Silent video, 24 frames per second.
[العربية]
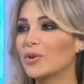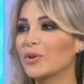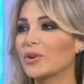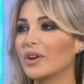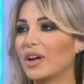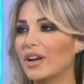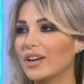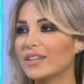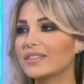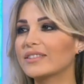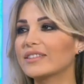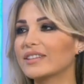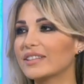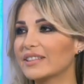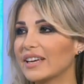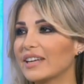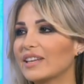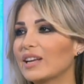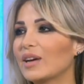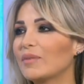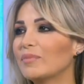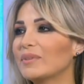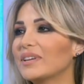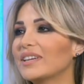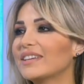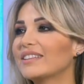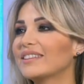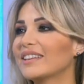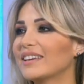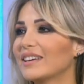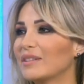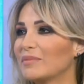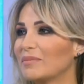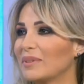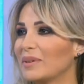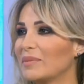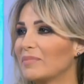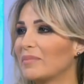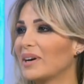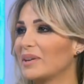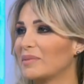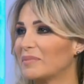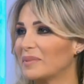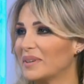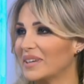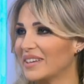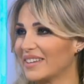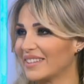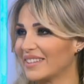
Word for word: انه نحط ايدينا بمي